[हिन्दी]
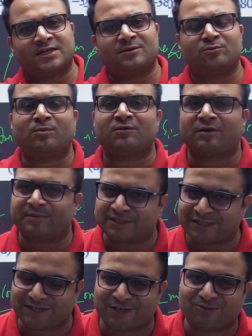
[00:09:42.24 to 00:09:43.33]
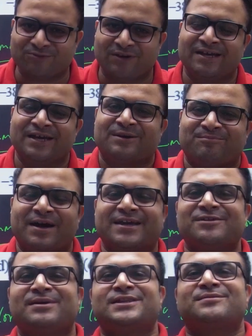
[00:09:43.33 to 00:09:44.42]
ग्रुप है वहाँ पे शेयर कर दूंगा
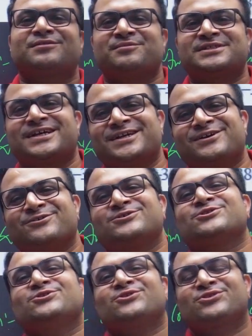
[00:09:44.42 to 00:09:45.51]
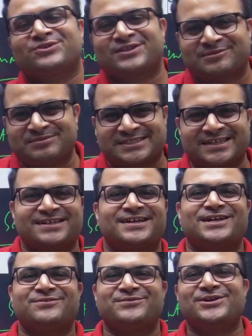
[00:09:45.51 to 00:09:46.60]
बाकी भाई सब समझ आ गया हो तो दोस्तों के साथ भी शेयर
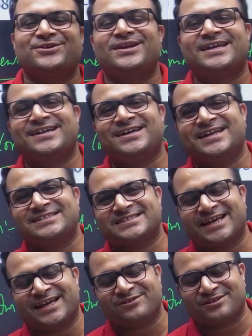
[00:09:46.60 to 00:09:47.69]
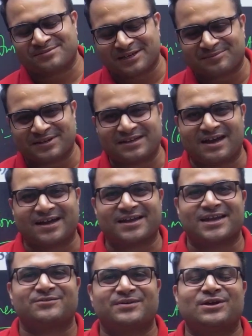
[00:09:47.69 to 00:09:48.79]
करना वीडियो को लाइक करना चैनल को सब्सक्राइब करना आगे
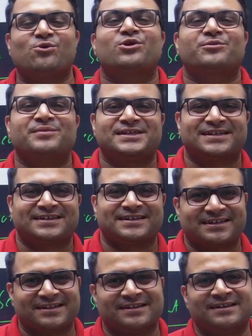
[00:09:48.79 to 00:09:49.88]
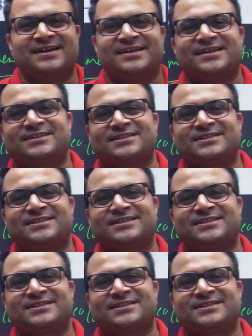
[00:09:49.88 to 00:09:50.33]
आने वाले और अमेजिंग कंटेंट के लिए ठीक है तब